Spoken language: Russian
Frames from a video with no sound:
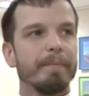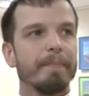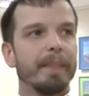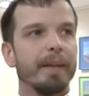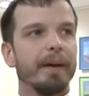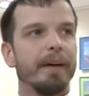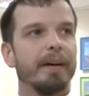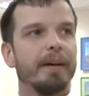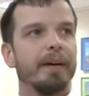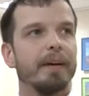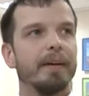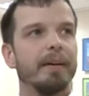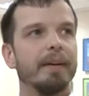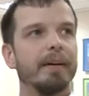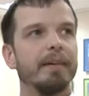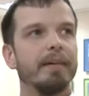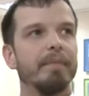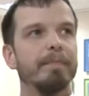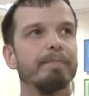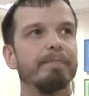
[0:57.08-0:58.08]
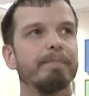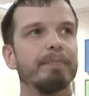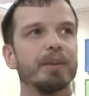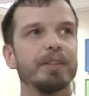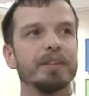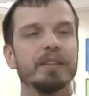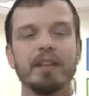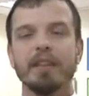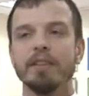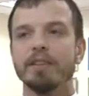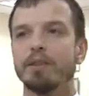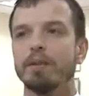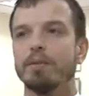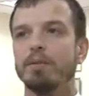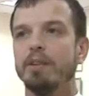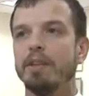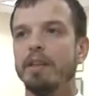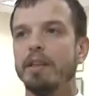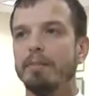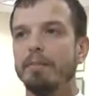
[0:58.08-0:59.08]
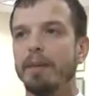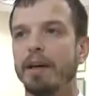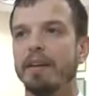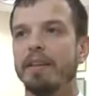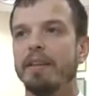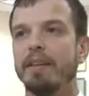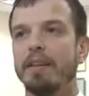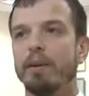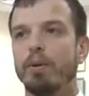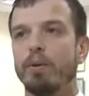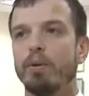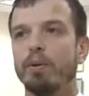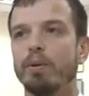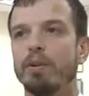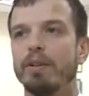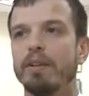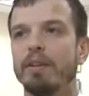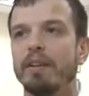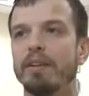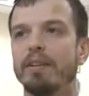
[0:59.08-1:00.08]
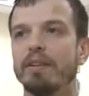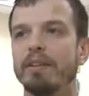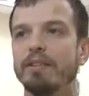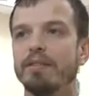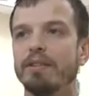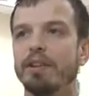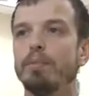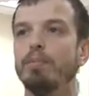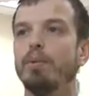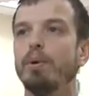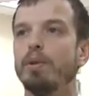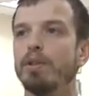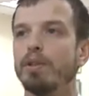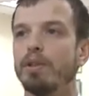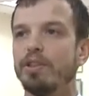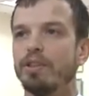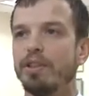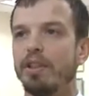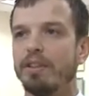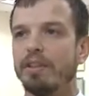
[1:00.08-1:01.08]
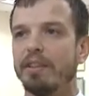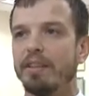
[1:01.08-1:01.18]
э, пространству неба отдана наибольшая часть